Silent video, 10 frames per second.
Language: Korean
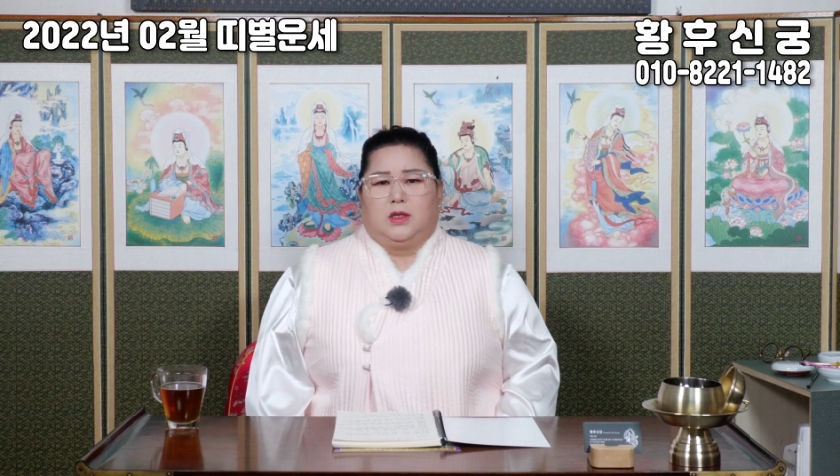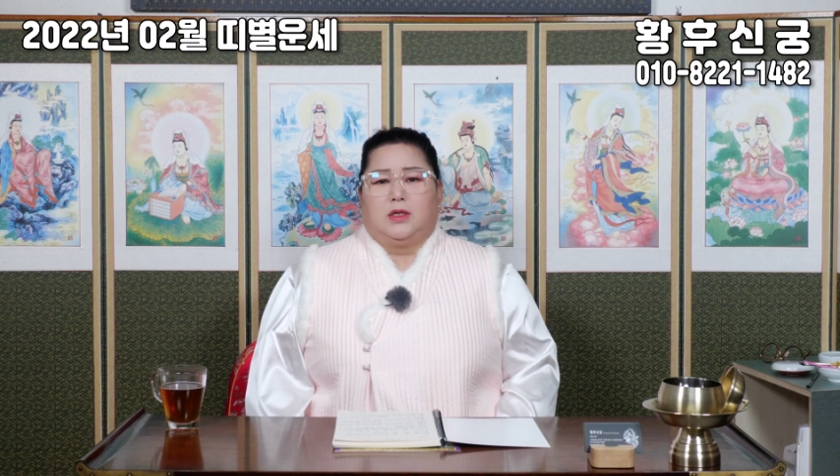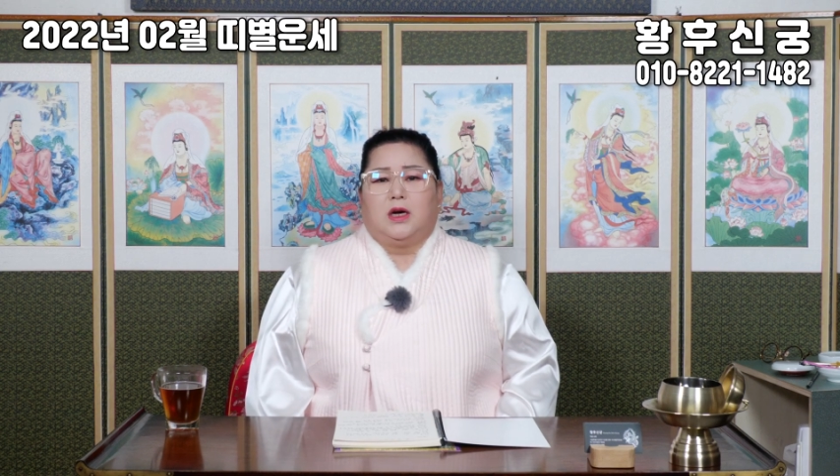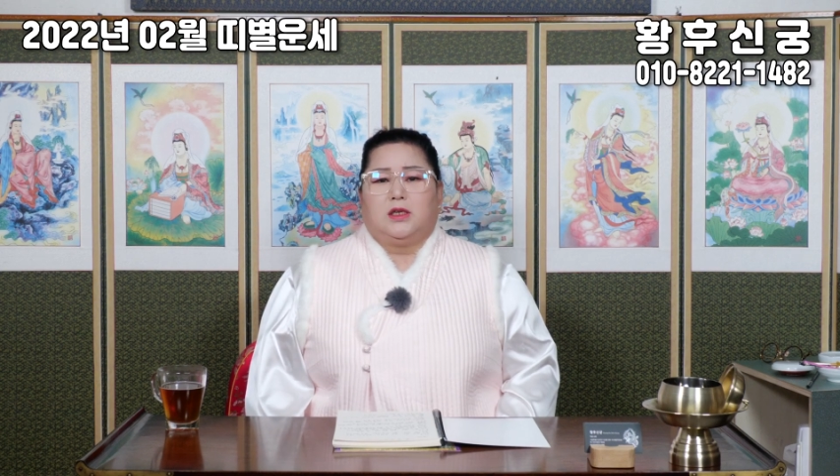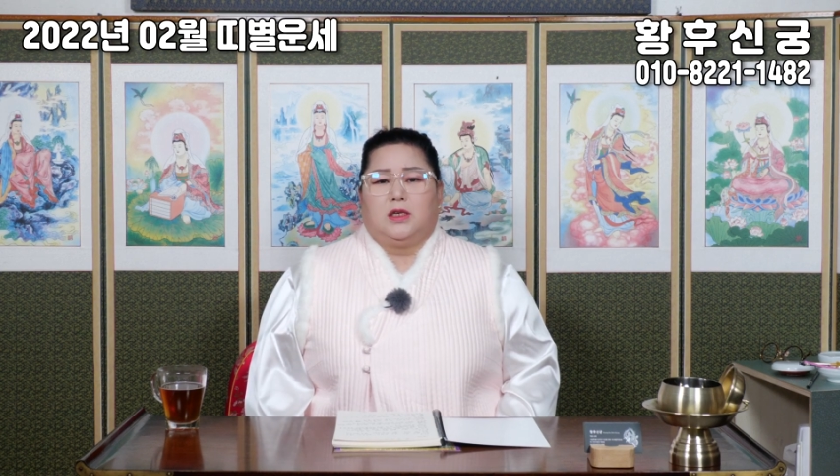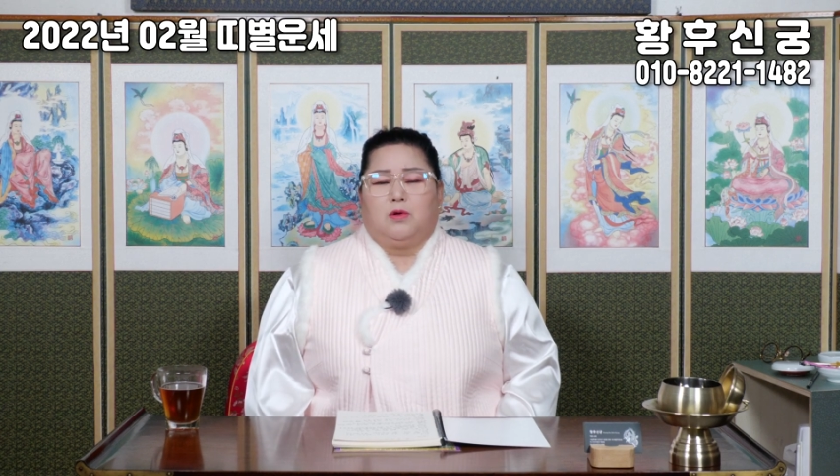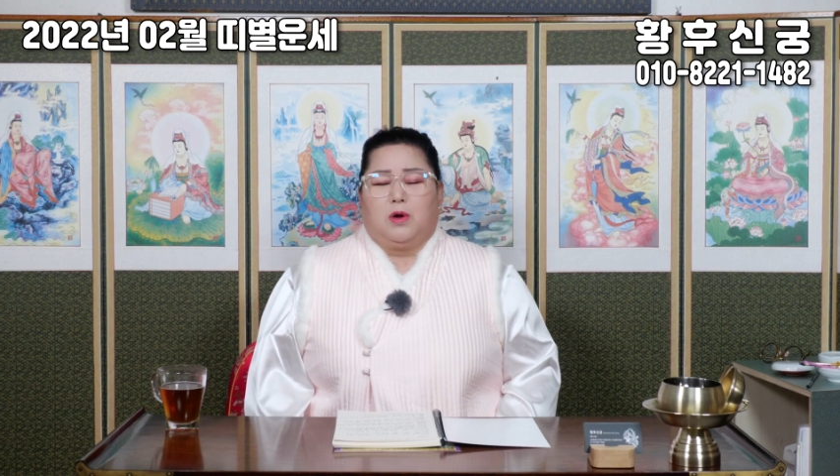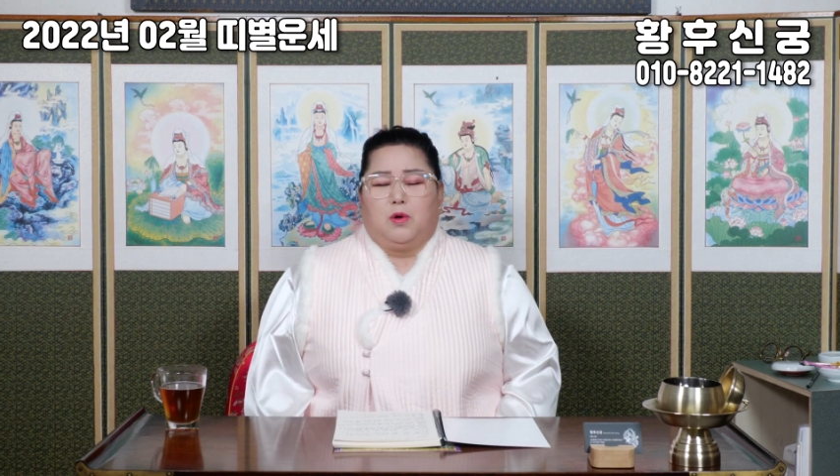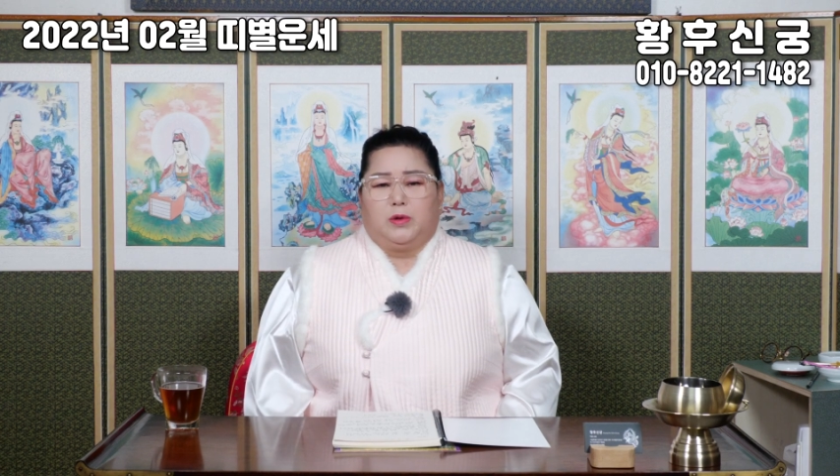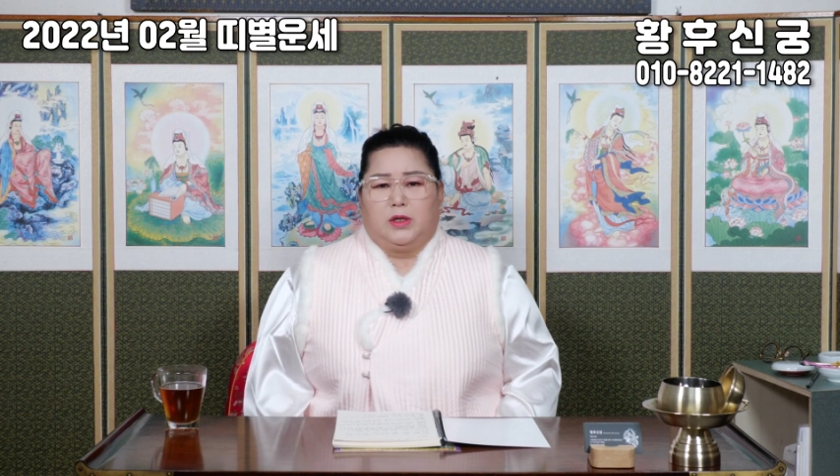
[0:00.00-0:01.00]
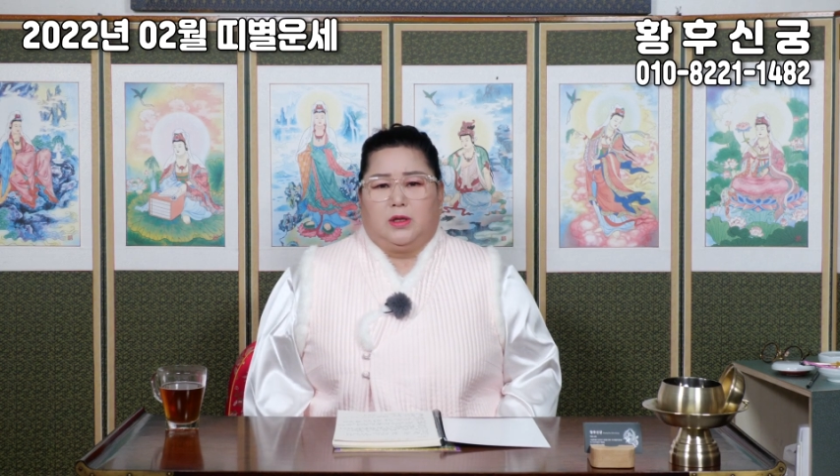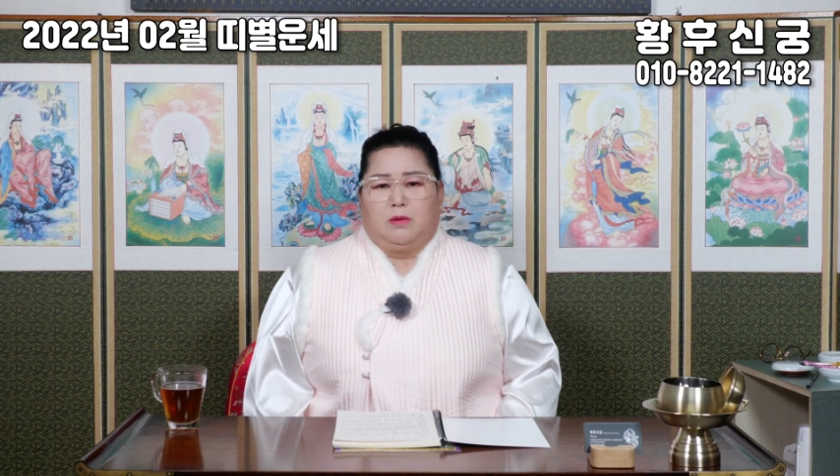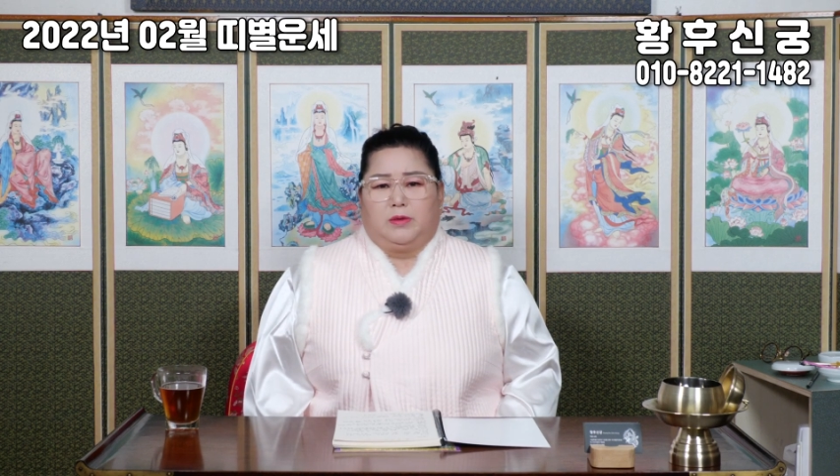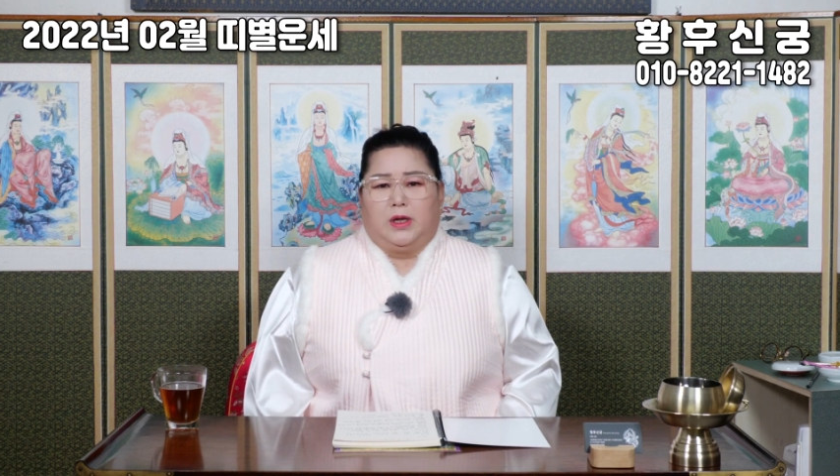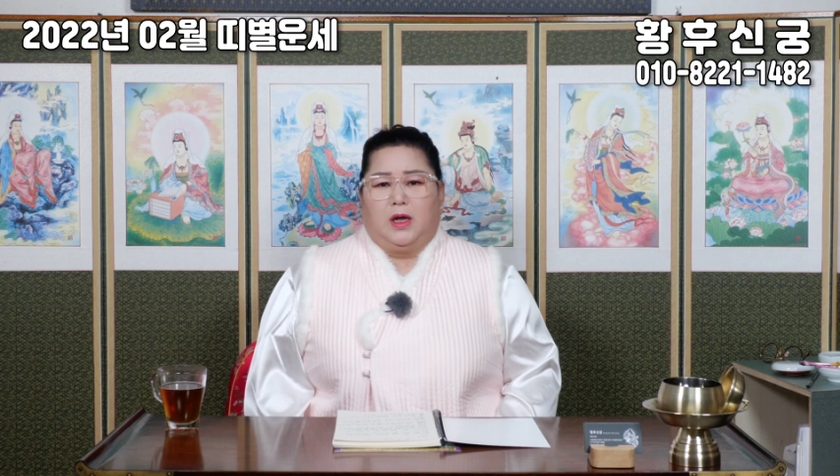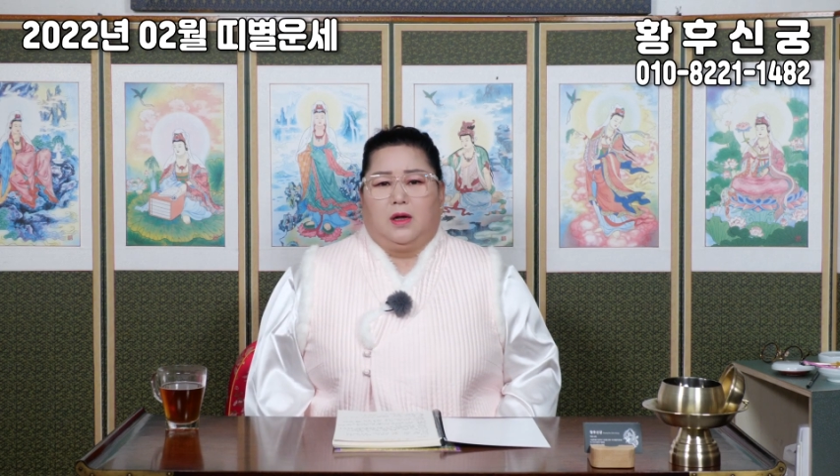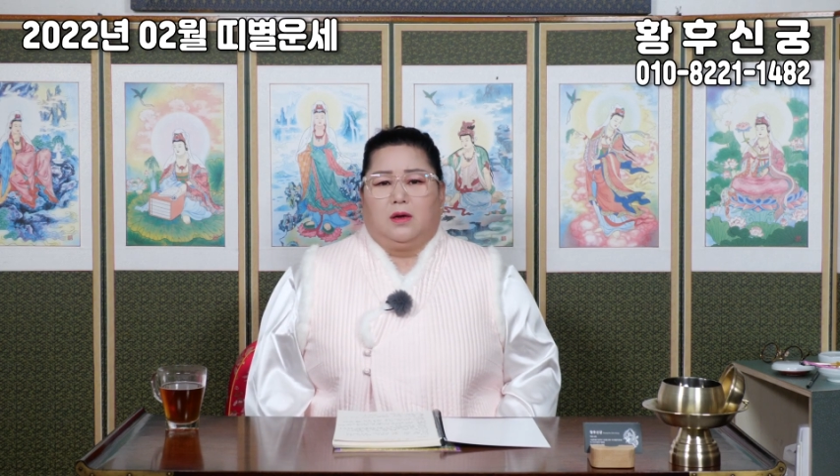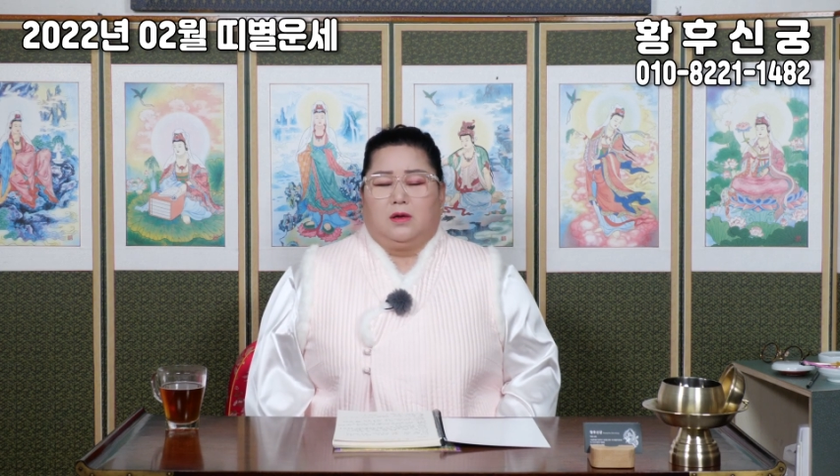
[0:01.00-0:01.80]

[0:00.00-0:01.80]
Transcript: 이상 신호가 오기 때문에